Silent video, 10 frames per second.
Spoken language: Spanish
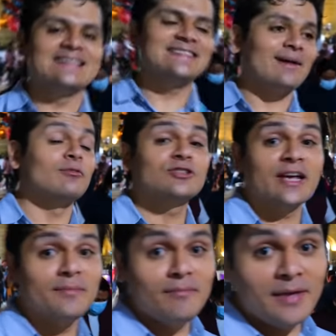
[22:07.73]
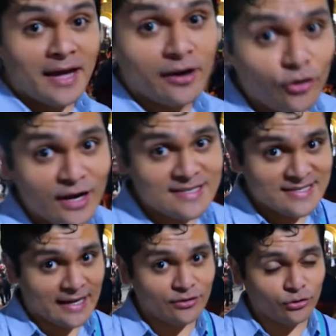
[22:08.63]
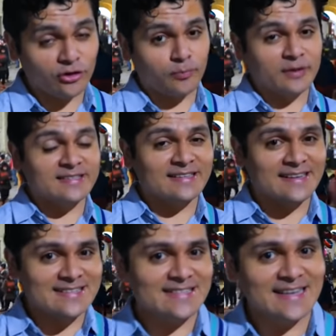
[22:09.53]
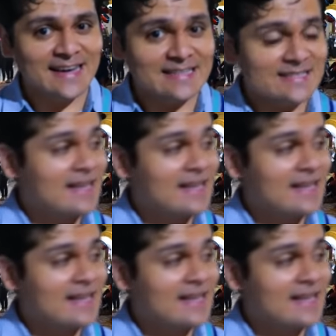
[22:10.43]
estamos en miércoles santo. Después de tres días